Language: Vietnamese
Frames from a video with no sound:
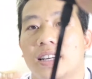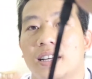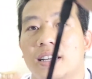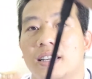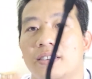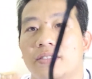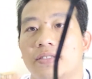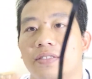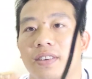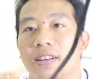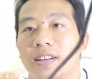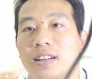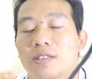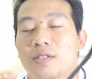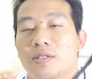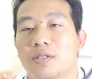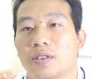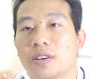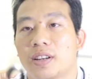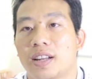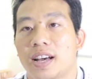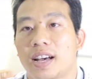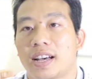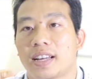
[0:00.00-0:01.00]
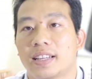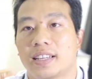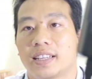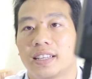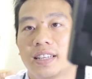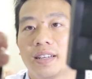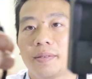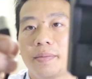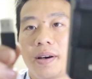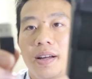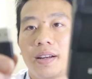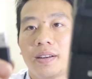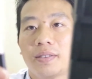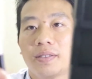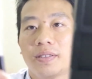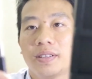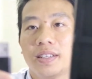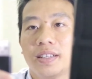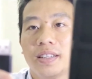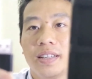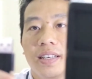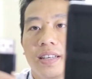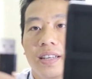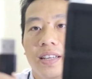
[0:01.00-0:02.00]
Đấy, và đầu còn lại thì các bạn có
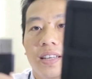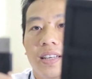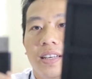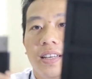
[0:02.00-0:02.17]
thể